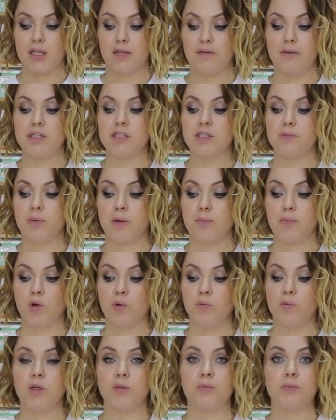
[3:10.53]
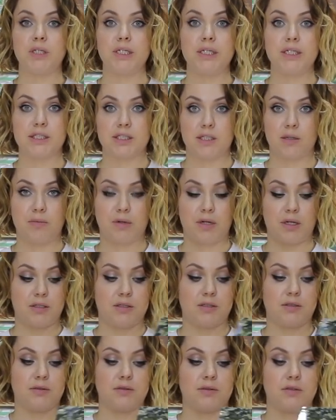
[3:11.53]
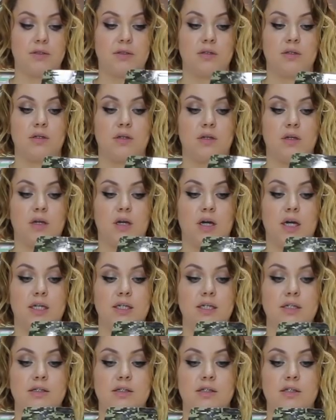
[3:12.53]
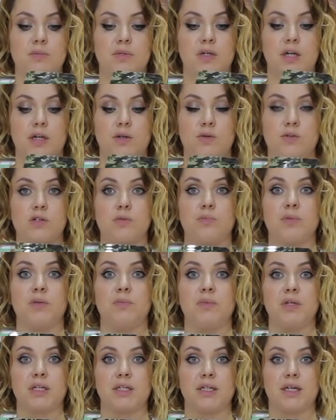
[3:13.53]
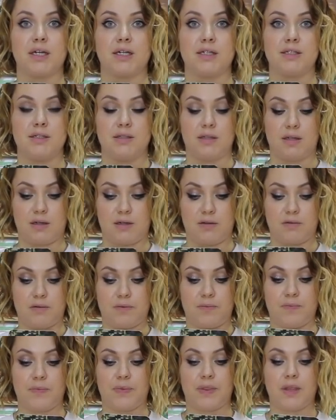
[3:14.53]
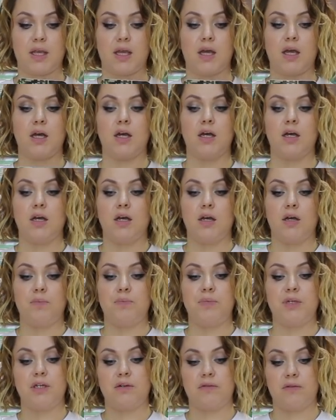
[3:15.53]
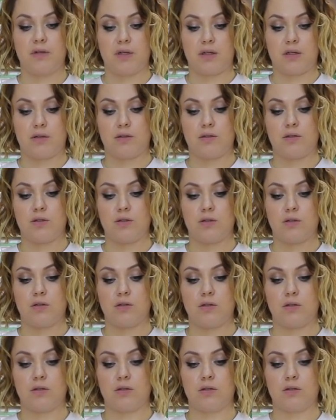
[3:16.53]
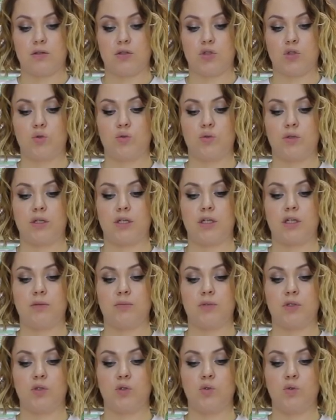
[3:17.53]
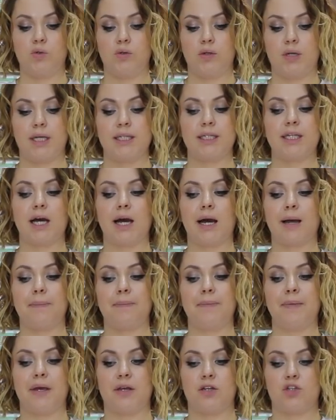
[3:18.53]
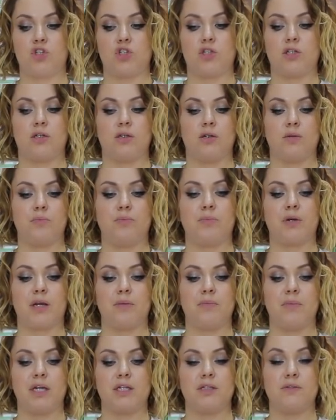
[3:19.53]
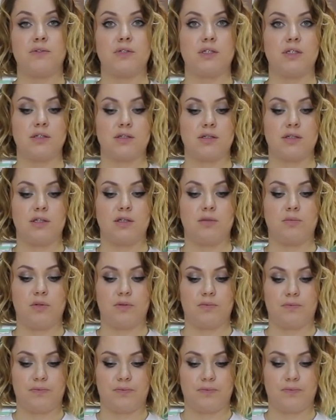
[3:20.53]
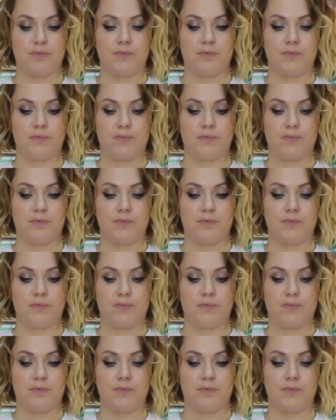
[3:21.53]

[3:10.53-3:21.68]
Давайте попробуем их собрать. Они собираются примерно одинаково. Первое, что я рекомендую, это опять же промять все сгибы.